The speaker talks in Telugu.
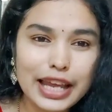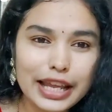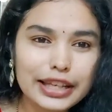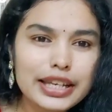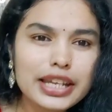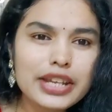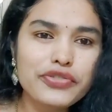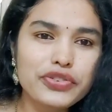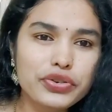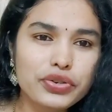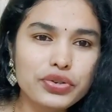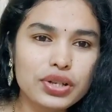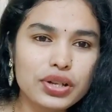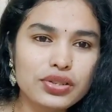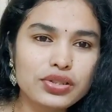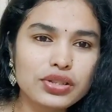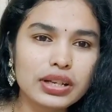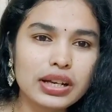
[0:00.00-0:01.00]
ఎన్ని వ్యూస్
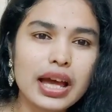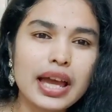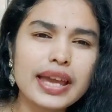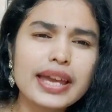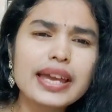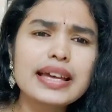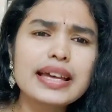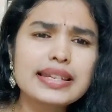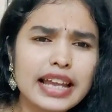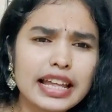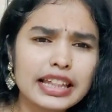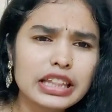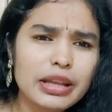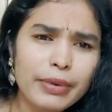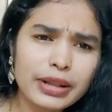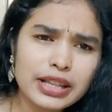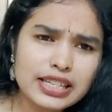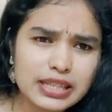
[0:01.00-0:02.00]
వస్తున్నాయి అసలు
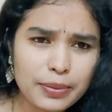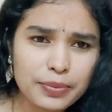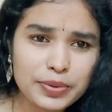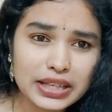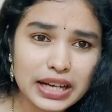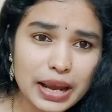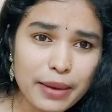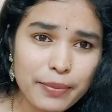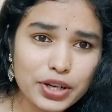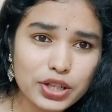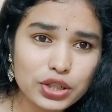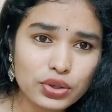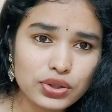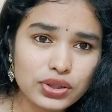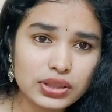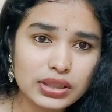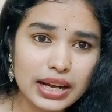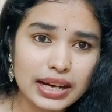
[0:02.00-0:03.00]
ఎంతమంది సబ్స్క్రైబర్స్
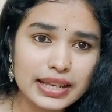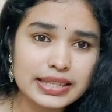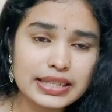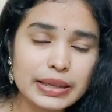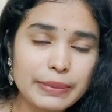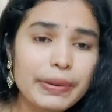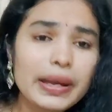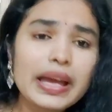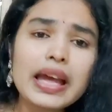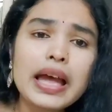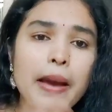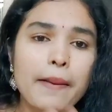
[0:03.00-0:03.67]
వస్తున్నారు అని చెప్పి